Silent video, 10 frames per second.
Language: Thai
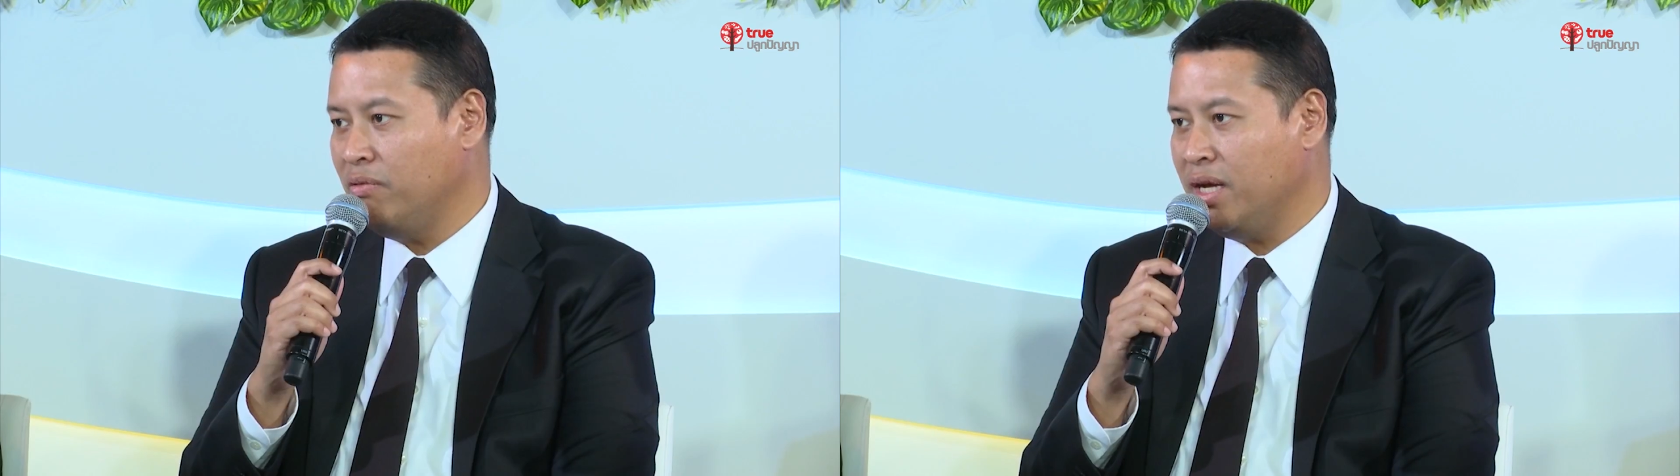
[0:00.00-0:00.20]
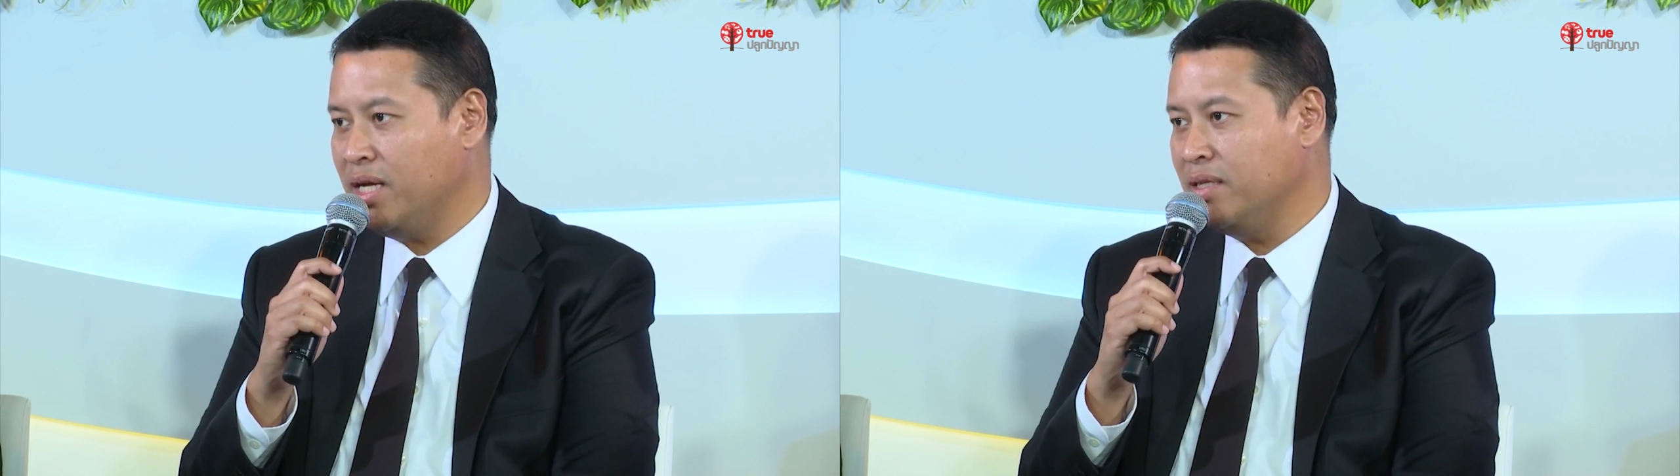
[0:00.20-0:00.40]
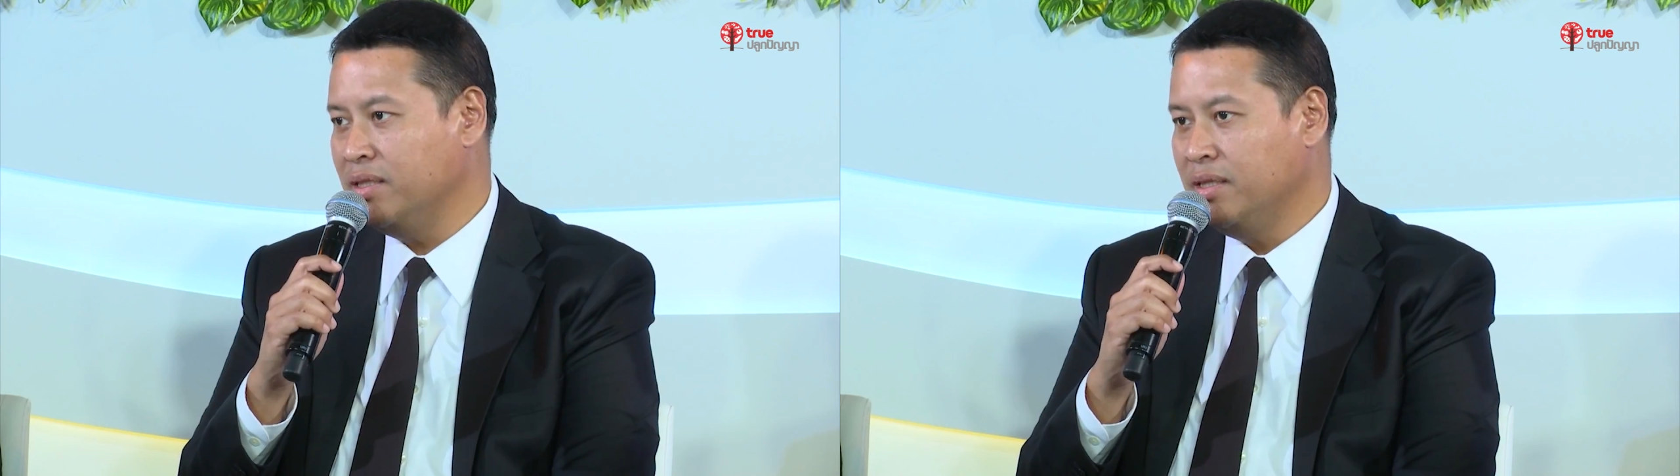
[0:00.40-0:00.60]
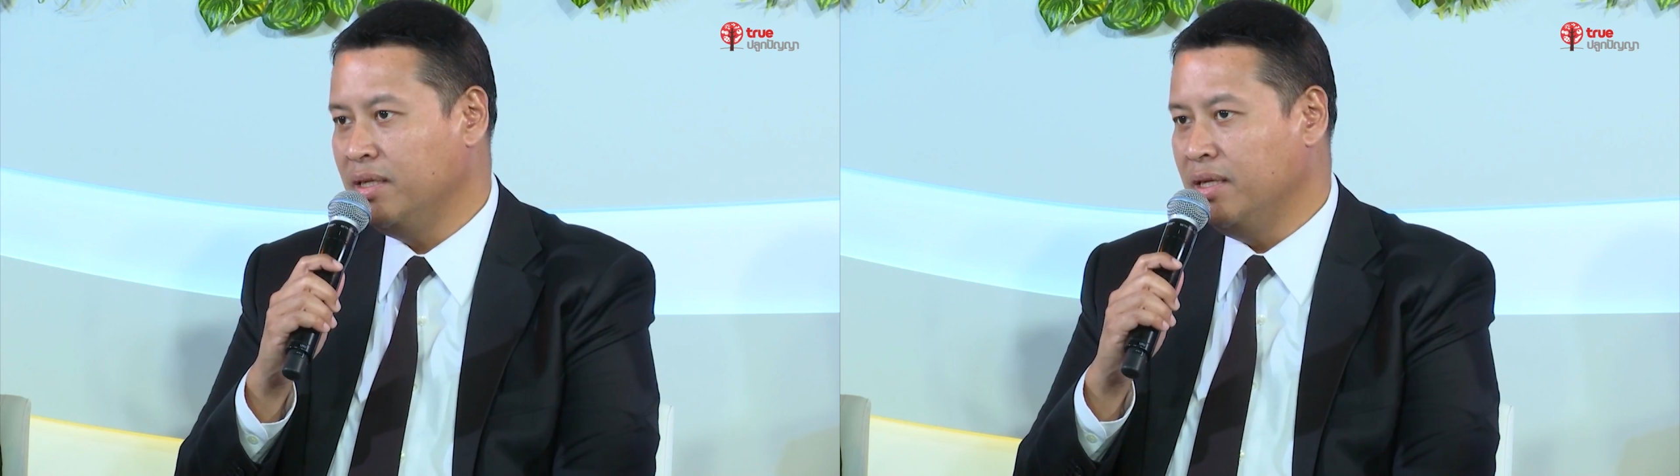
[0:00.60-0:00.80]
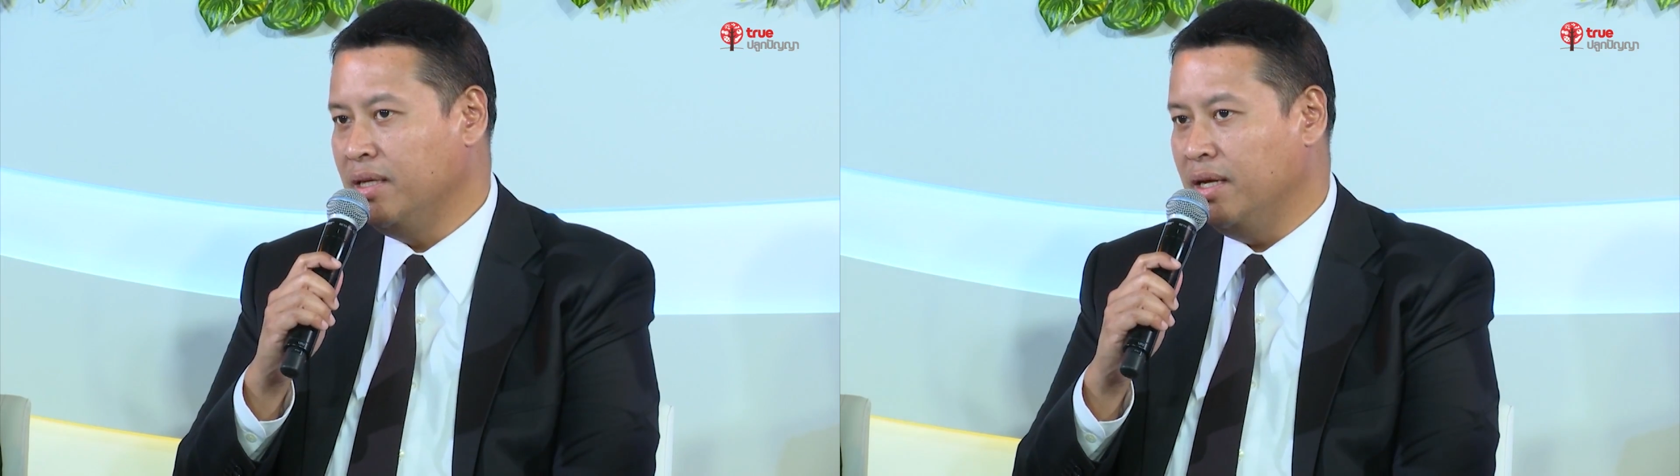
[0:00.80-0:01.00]
แบ่งปันประ
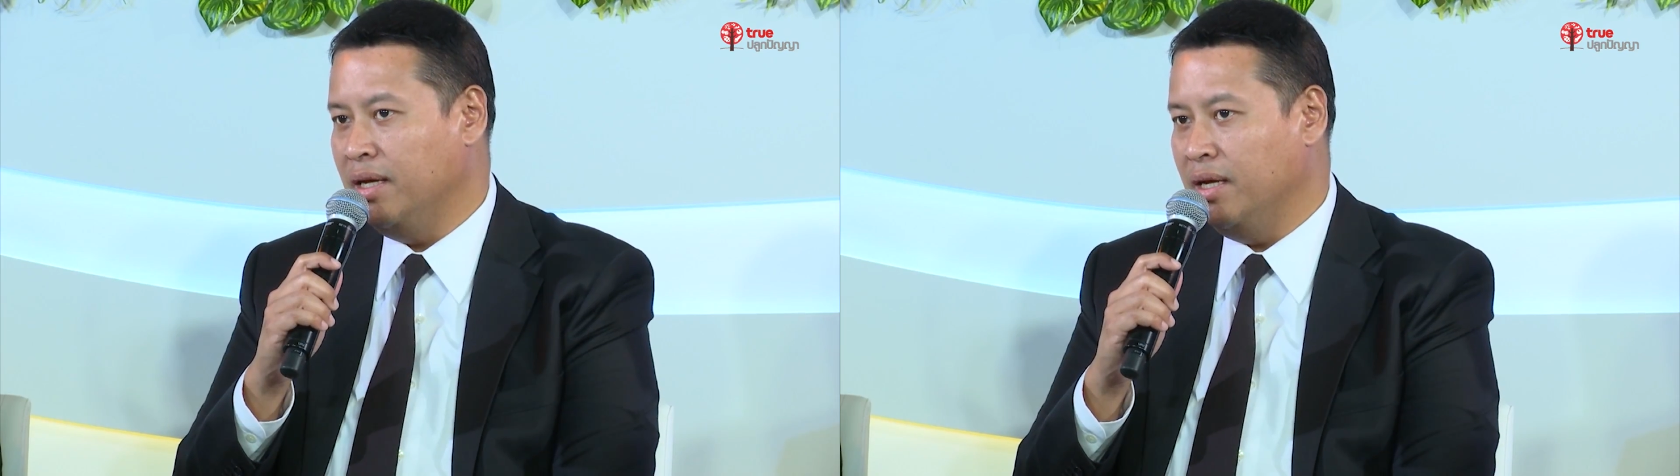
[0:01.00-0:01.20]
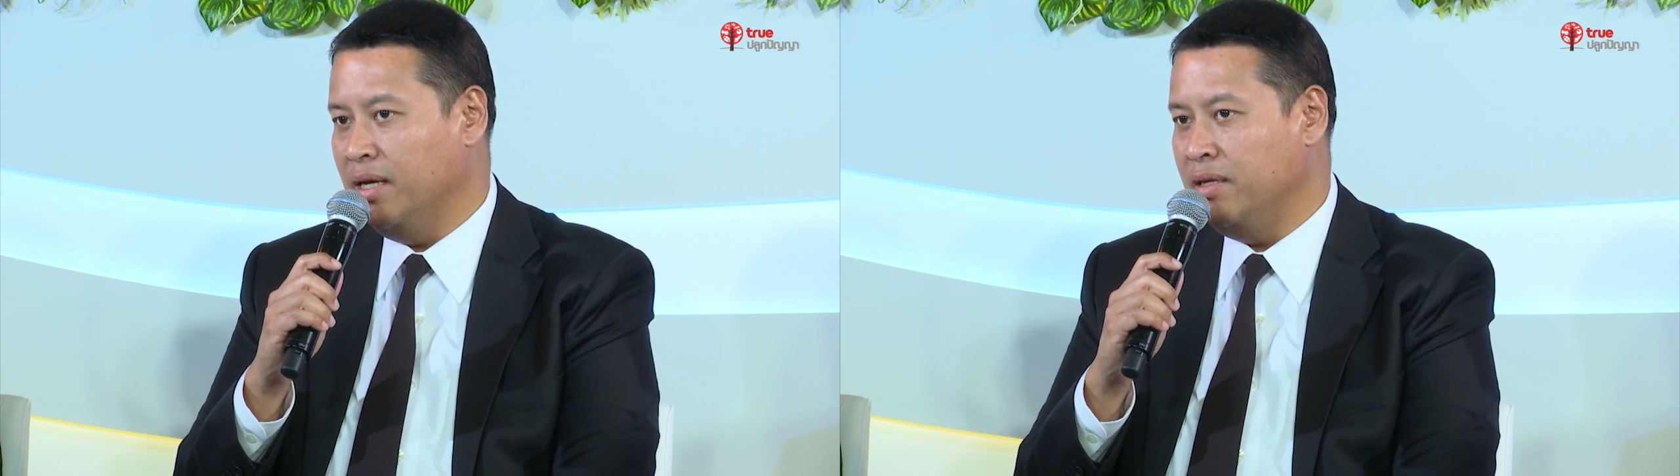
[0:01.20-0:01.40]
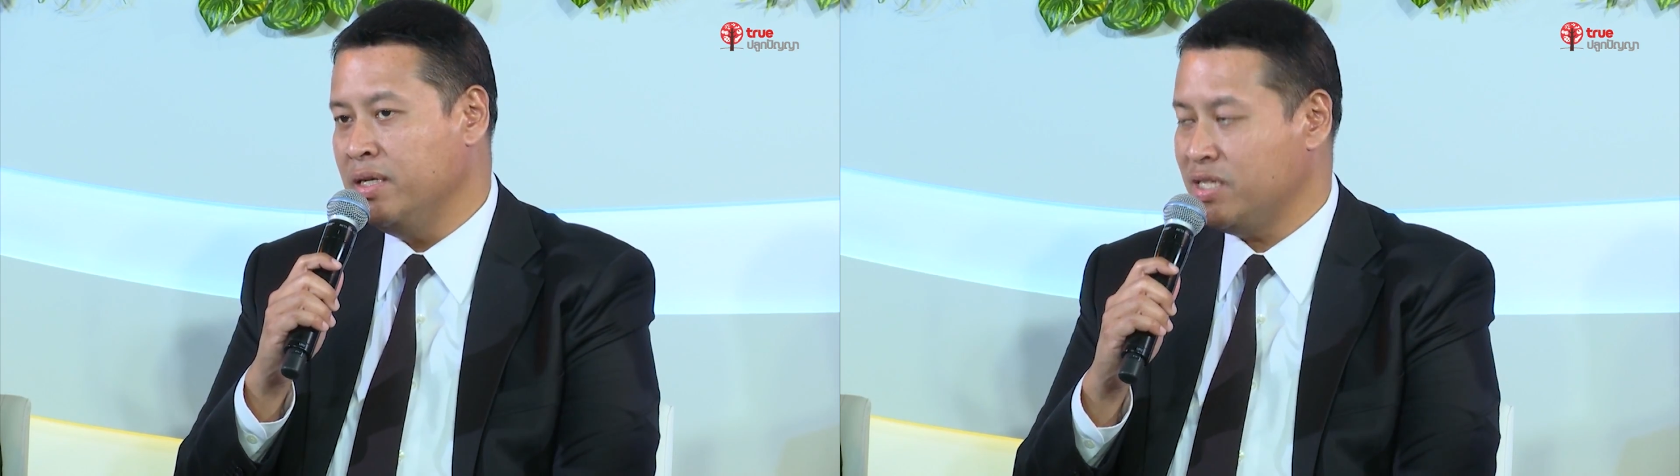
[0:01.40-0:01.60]
สบการณ์การ